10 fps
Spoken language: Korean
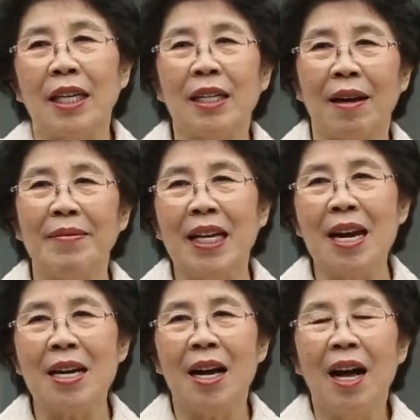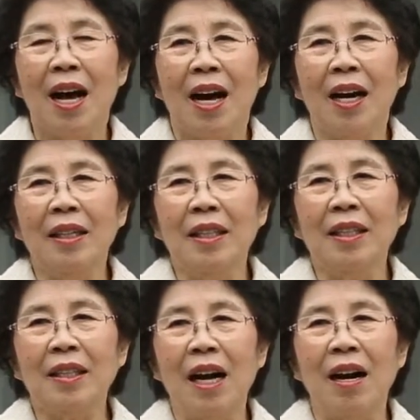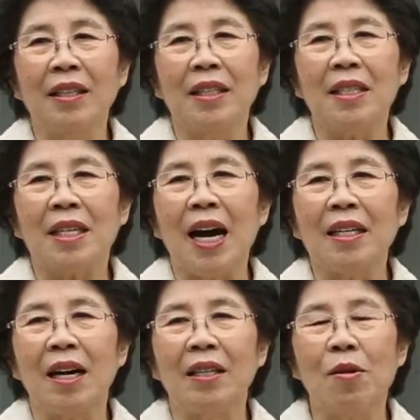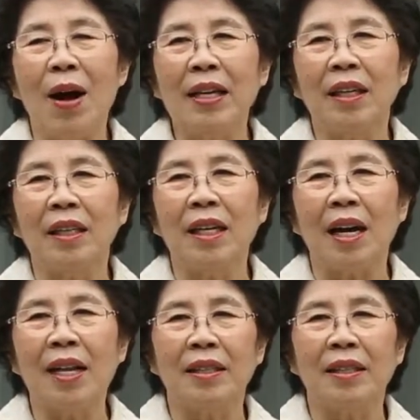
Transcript: 있기 때문에 어느 때 어느 시간 어느 환경이라